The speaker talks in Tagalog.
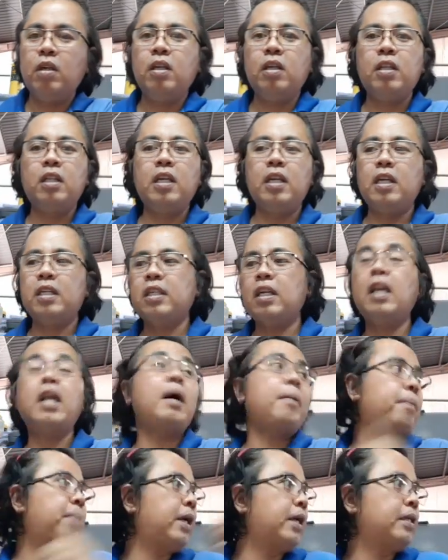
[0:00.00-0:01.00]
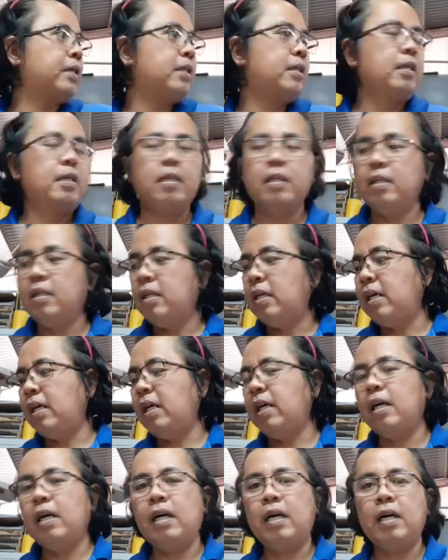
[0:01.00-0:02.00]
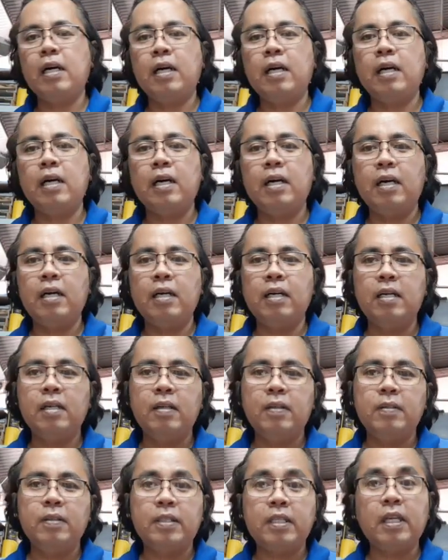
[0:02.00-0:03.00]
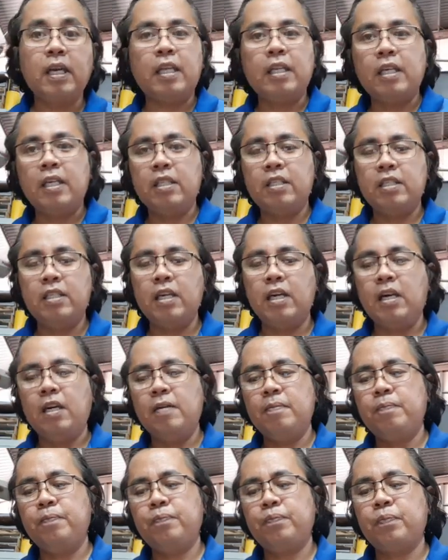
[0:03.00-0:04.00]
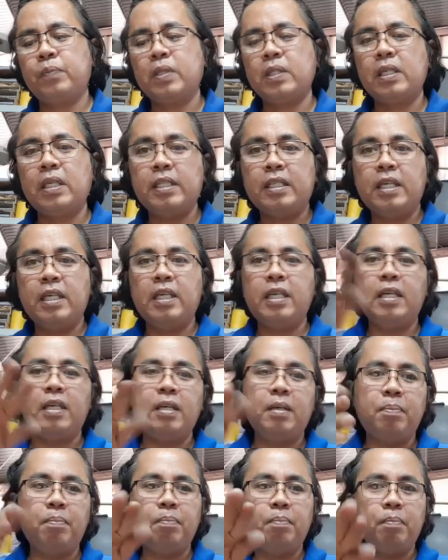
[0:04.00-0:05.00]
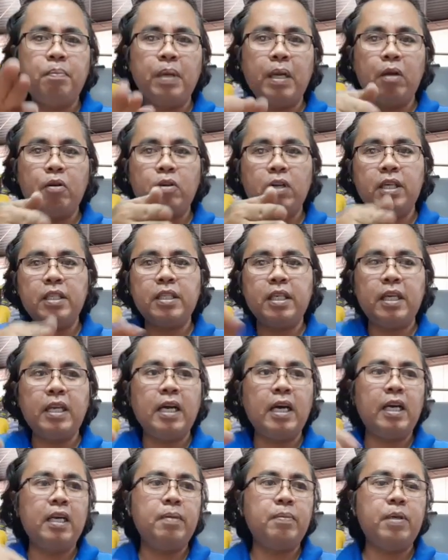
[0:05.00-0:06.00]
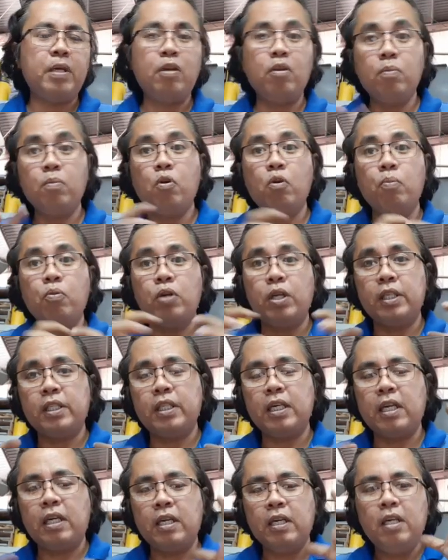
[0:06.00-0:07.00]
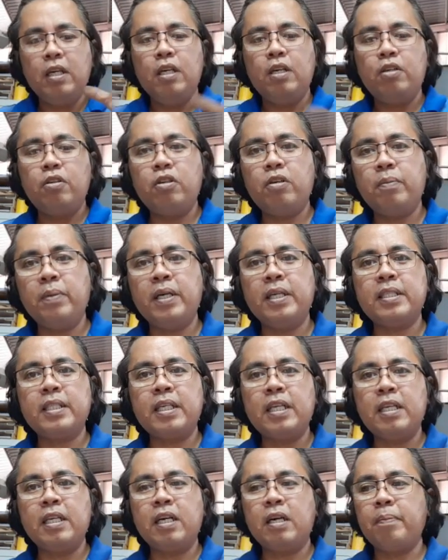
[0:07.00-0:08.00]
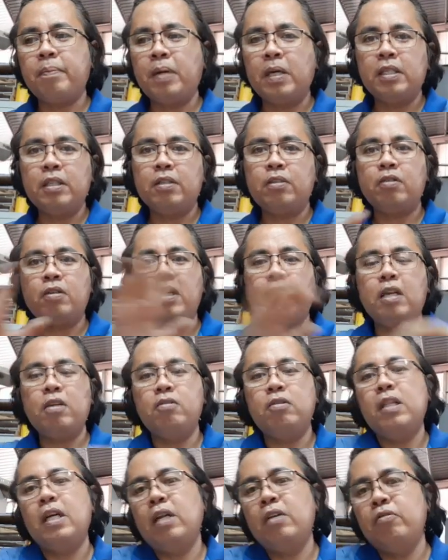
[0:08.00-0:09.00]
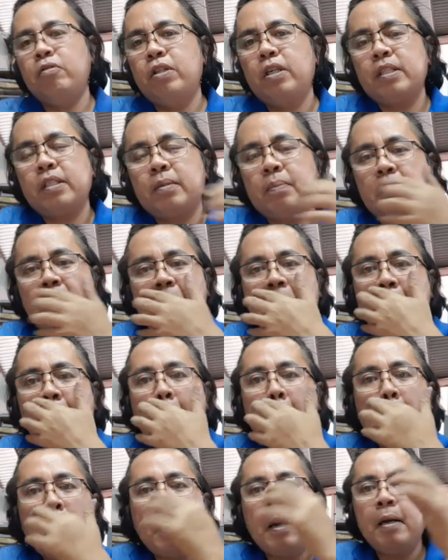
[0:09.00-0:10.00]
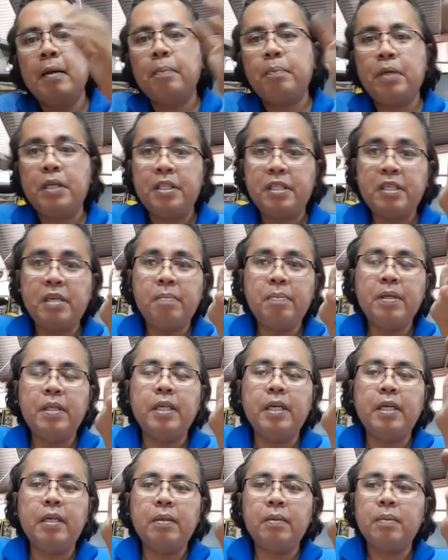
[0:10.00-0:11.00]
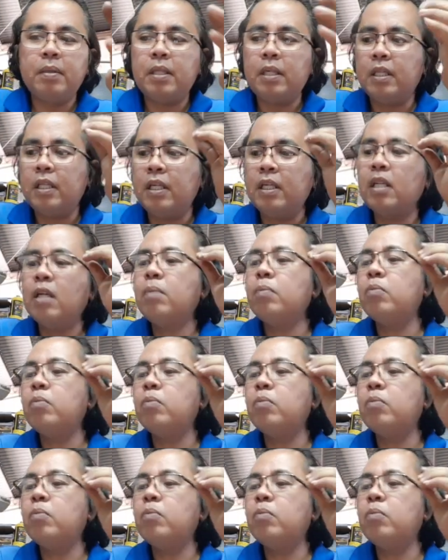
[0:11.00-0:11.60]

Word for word: hindi na siya lapat, uh, ah, sira na rin siya. Kasi bilog na yun sa ilalim eh, lumobo na siya. Yun ang mga sign ng capacitor, lalo-lalo na sa mga PCB din, titingnan